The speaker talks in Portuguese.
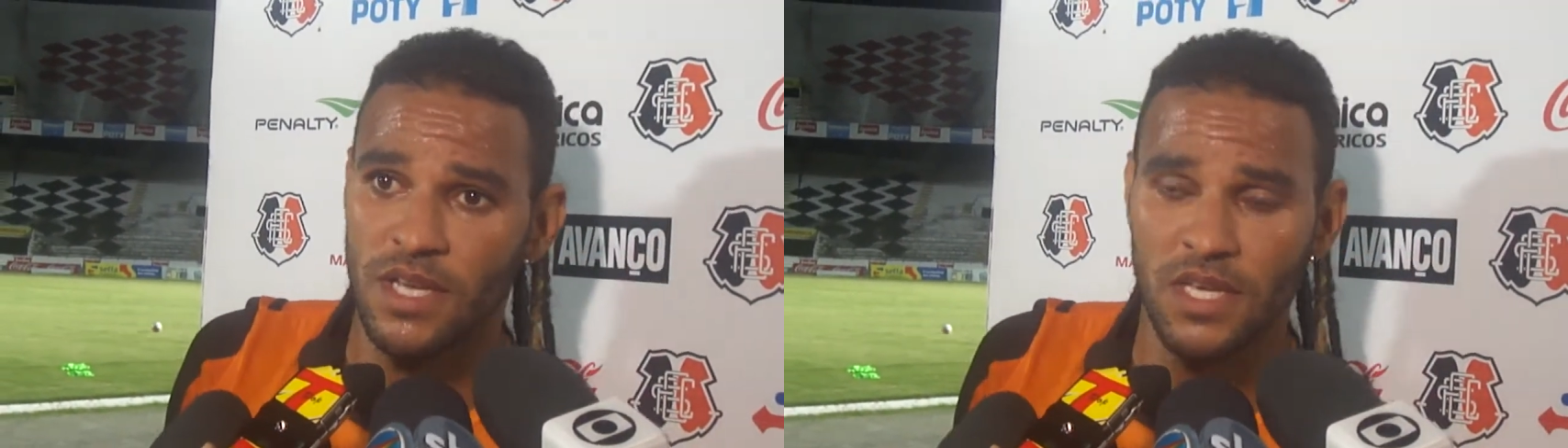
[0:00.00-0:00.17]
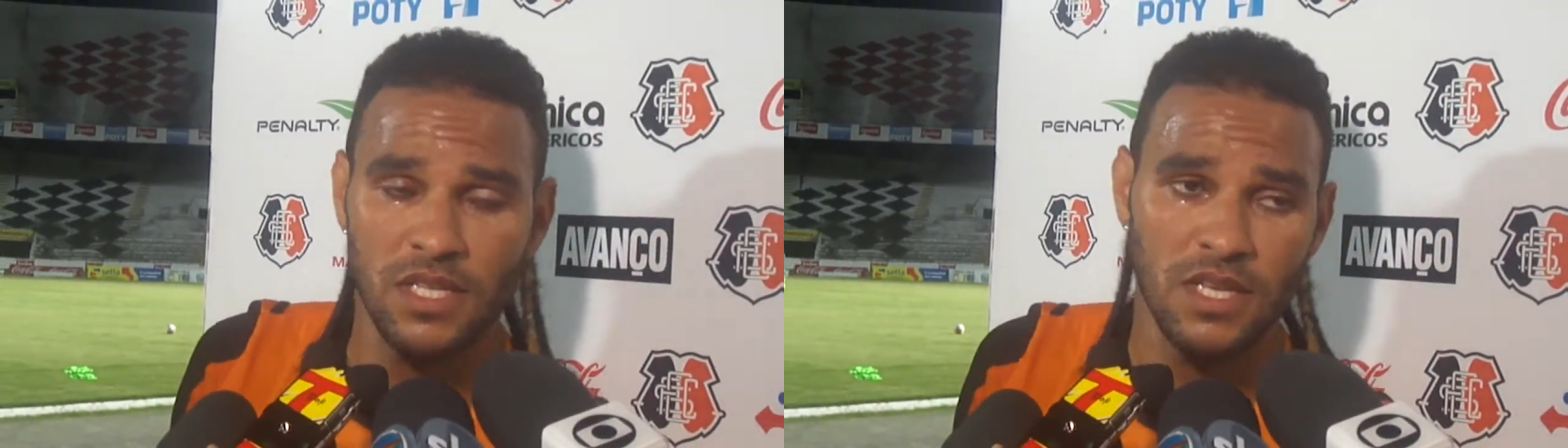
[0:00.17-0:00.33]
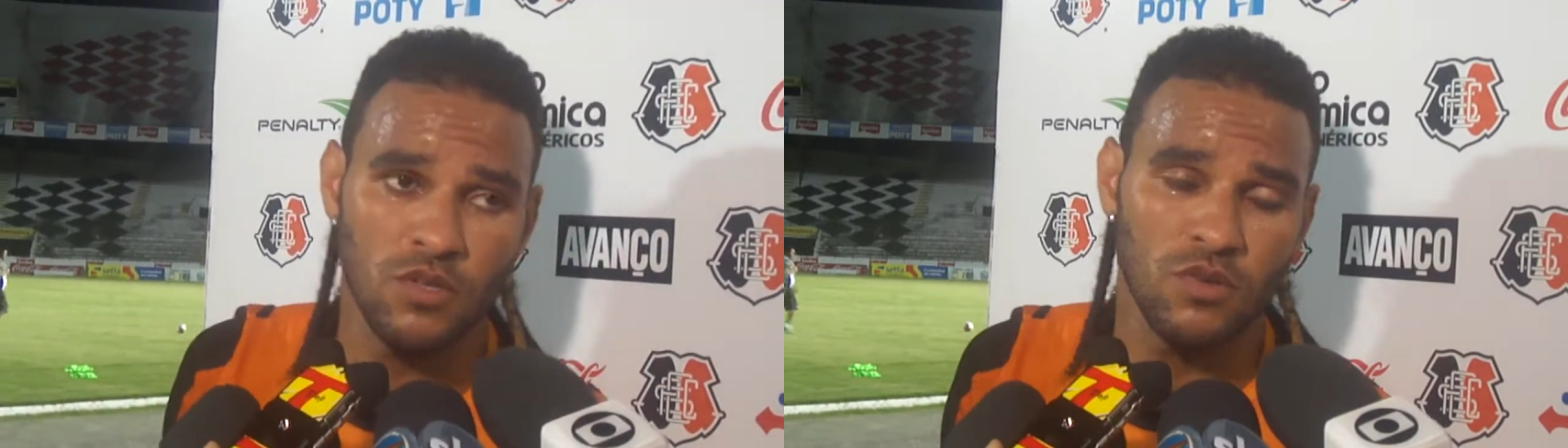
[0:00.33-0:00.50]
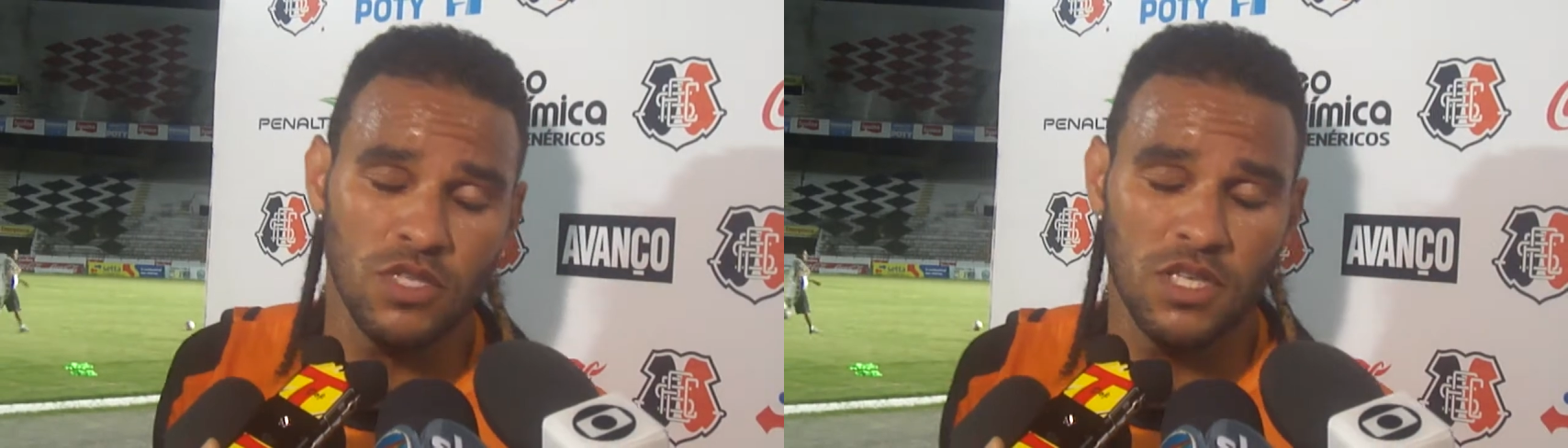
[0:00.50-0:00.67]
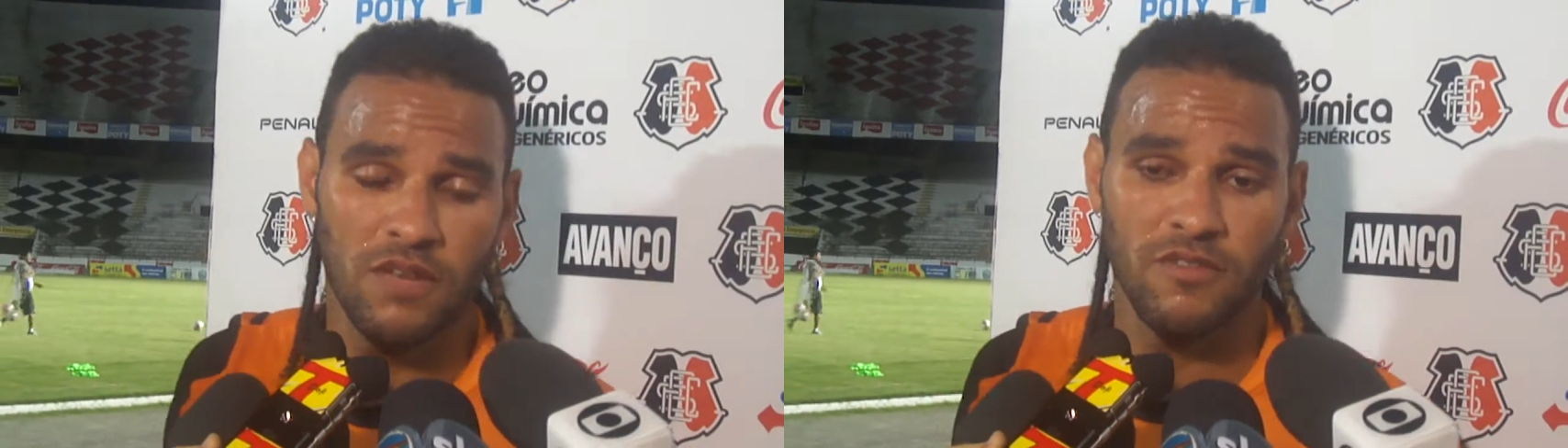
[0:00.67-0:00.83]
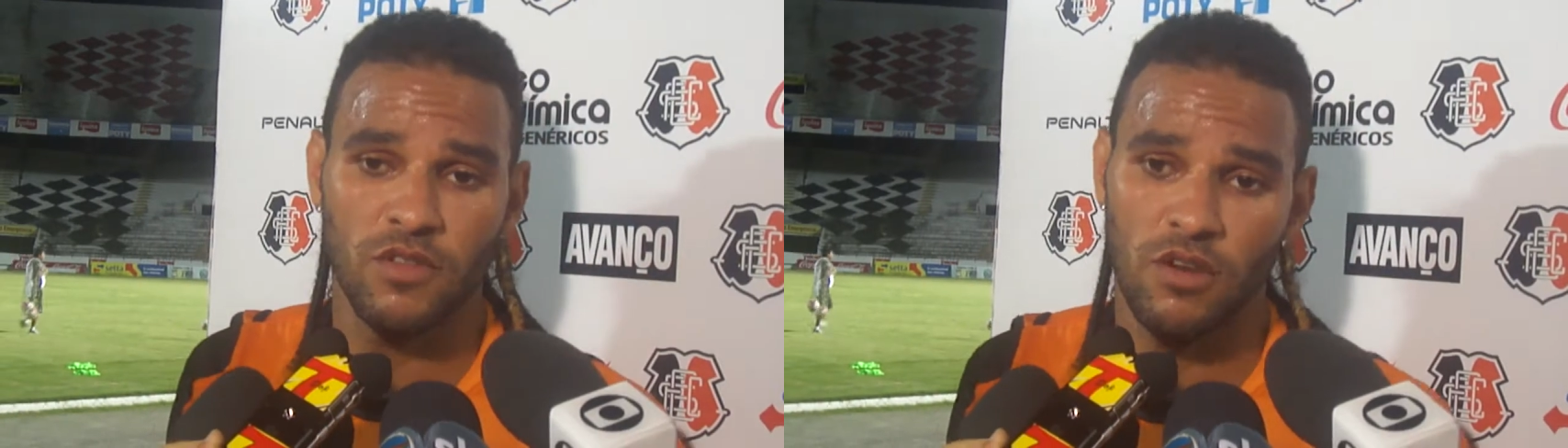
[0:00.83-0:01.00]
E se a gente
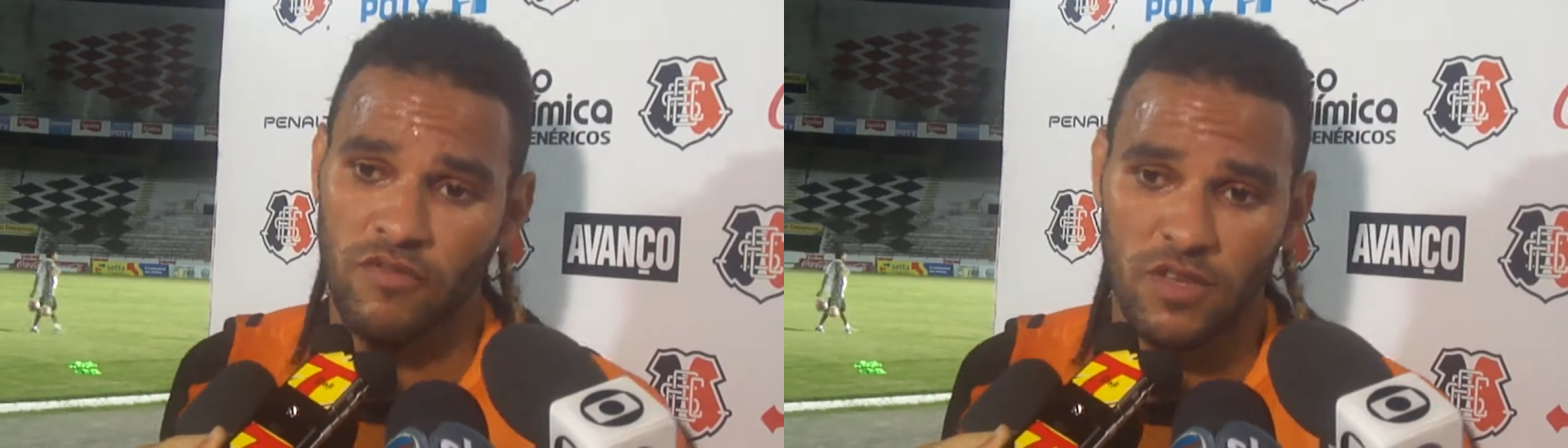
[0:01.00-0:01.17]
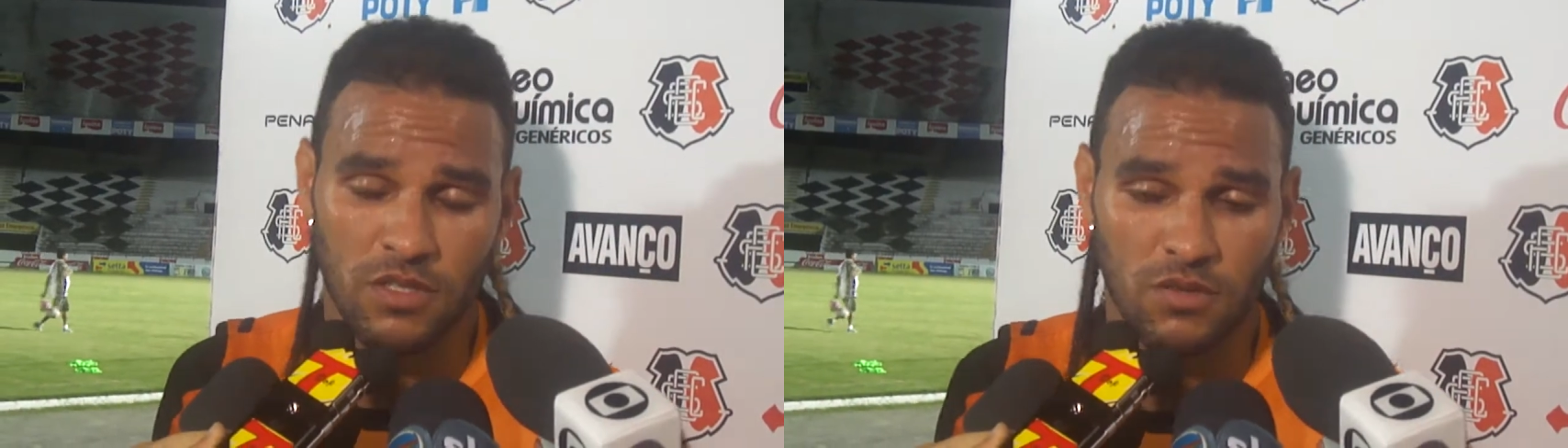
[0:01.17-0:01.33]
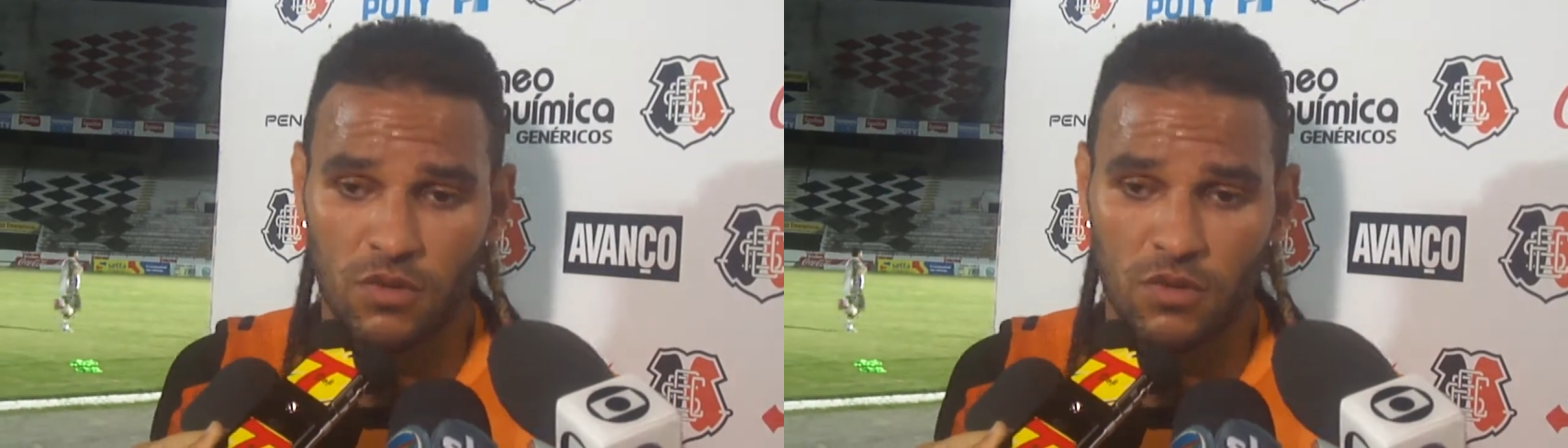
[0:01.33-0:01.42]
conseguir a vitória fazendo